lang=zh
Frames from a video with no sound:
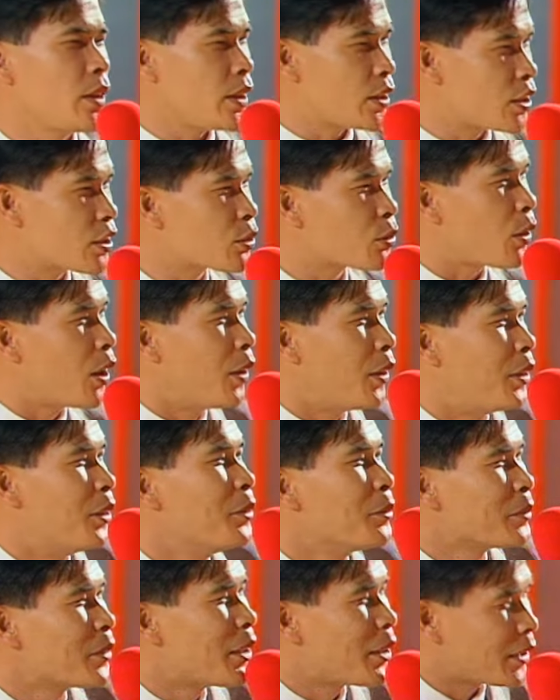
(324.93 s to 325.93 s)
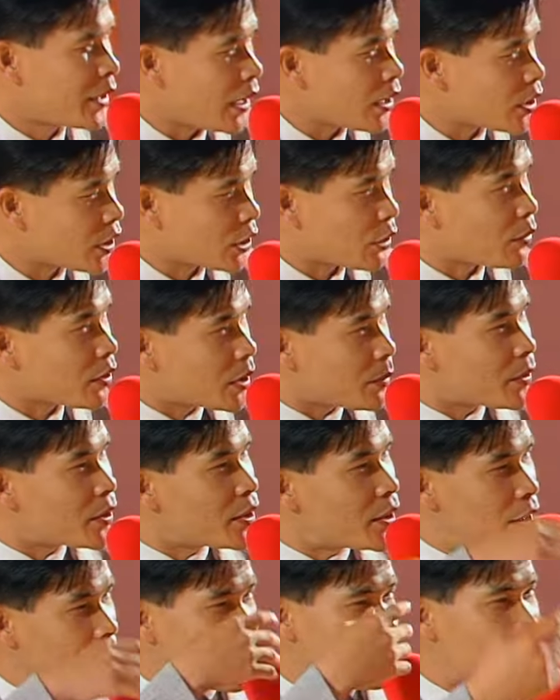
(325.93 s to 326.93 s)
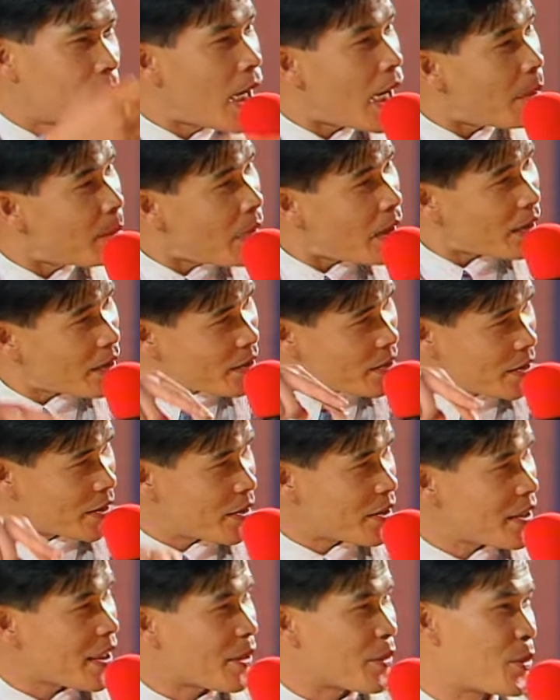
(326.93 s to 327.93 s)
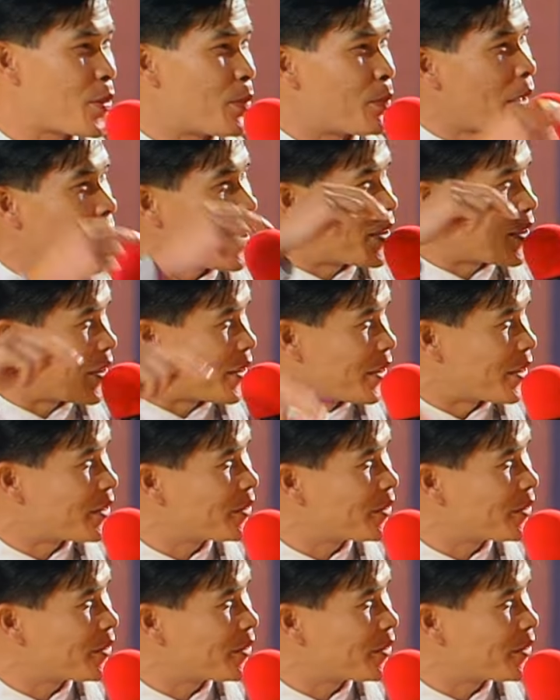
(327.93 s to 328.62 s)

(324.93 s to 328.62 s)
意思说，当时候是不是以妈妈的形象去拍摄的？